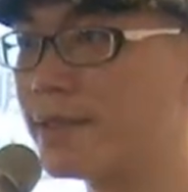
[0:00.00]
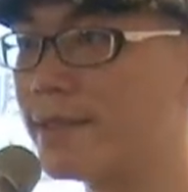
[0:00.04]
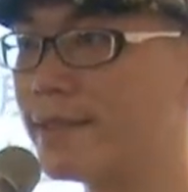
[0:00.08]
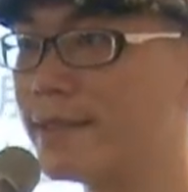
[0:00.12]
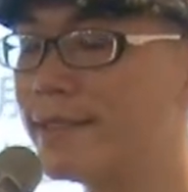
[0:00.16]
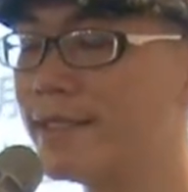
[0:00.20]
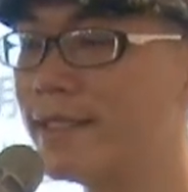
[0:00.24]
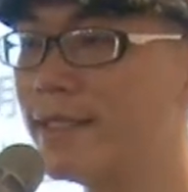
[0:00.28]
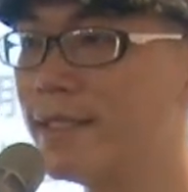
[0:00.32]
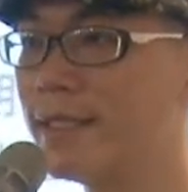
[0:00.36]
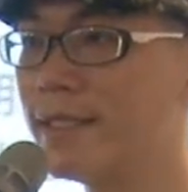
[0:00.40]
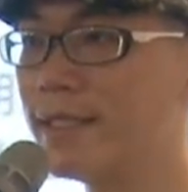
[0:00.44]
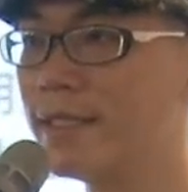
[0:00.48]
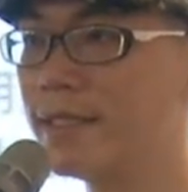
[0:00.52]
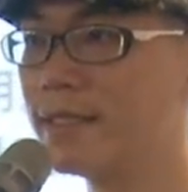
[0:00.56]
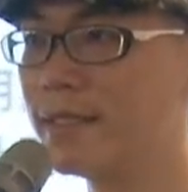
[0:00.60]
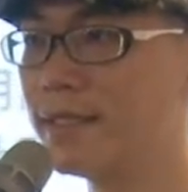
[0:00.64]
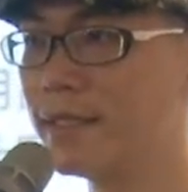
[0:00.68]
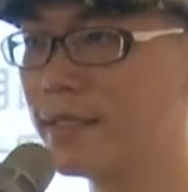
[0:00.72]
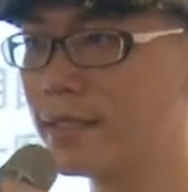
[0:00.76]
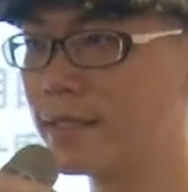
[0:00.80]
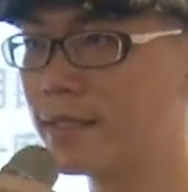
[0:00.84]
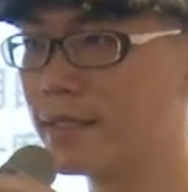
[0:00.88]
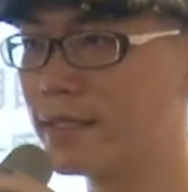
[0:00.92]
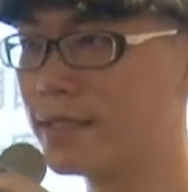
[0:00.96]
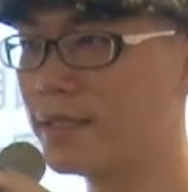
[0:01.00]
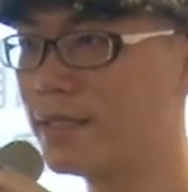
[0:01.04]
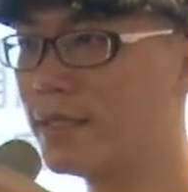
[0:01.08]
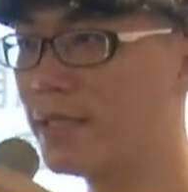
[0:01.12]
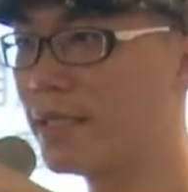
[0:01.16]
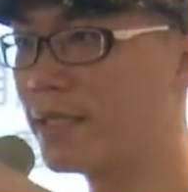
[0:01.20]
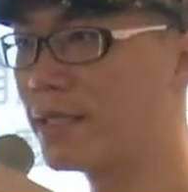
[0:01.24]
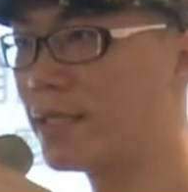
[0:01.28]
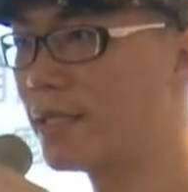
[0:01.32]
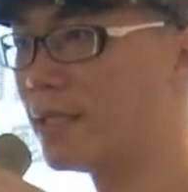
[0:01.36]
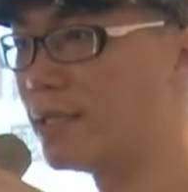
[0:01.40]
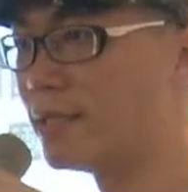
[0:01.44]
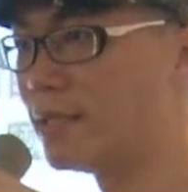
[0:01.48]
子；第二个，你也
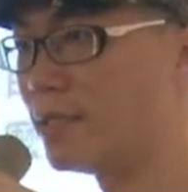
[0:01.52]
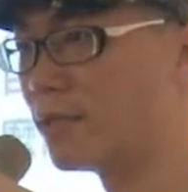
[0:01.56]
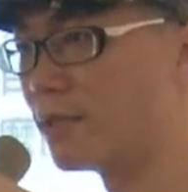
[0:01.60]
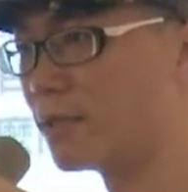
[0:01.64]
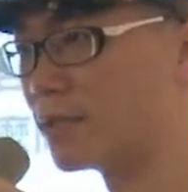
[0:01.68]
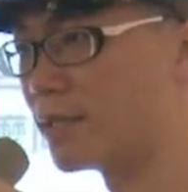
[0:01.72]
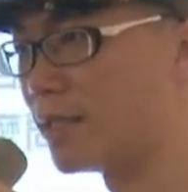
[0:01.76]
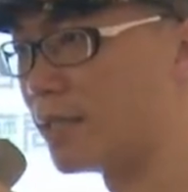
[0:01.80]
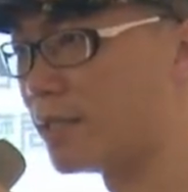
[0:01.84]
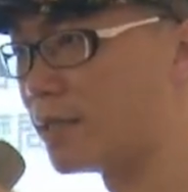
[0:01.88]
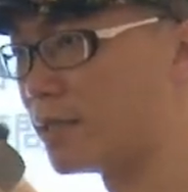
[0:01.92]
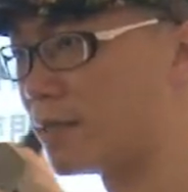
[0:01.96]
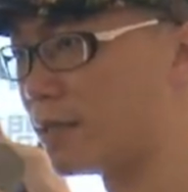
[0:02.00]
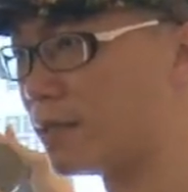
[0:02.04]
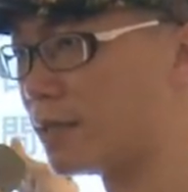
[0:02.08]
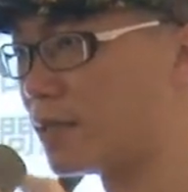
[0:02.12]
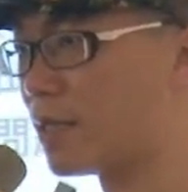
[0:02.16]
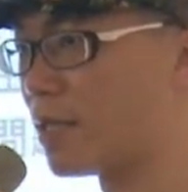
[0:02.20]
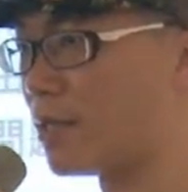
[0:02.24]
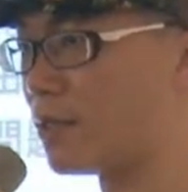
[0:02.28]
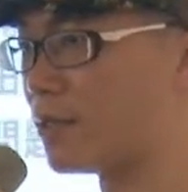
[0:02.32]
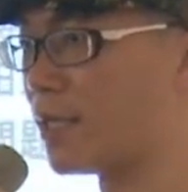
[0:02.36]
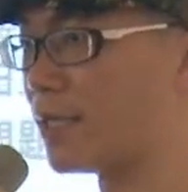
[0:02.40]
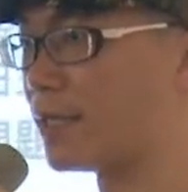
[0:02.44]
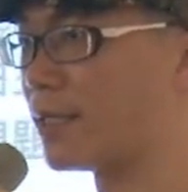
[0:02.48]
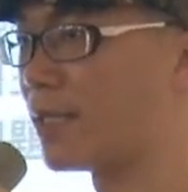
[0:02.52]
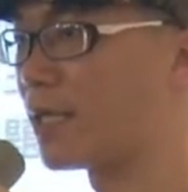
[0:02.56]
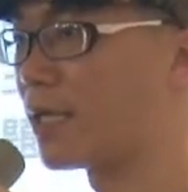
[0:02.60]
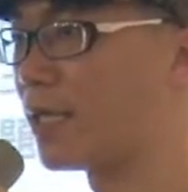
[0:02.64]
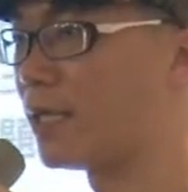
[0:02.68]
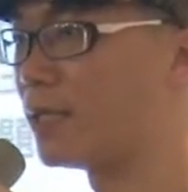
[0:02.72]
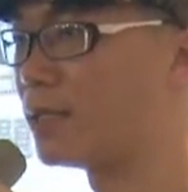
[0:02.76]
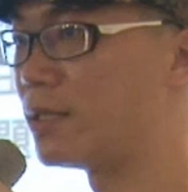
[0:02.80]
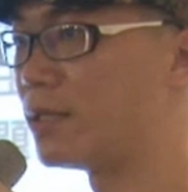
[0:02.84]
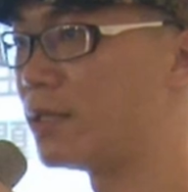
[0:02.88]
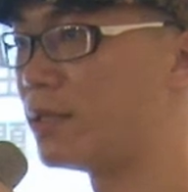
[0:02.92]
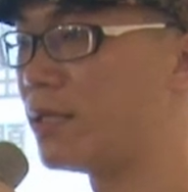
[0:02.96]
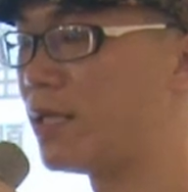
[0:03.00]
可以借由这些思考来大概
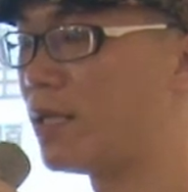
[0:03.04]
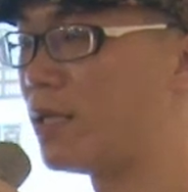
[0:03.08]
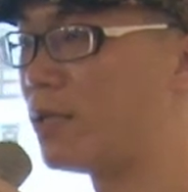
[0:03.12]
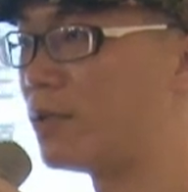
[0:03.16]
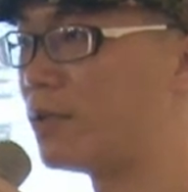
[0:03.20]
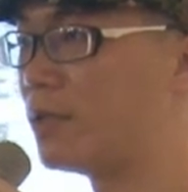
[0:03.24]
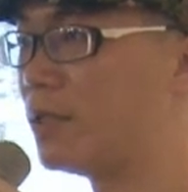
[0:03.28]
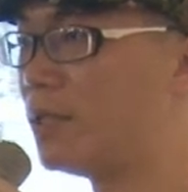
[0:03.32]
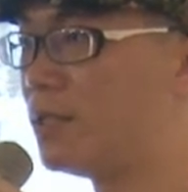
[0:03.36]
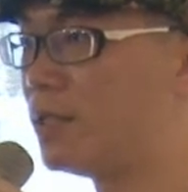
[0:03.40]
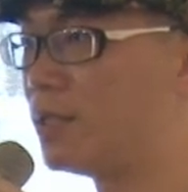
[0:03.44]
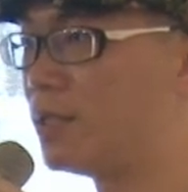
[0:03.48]
知道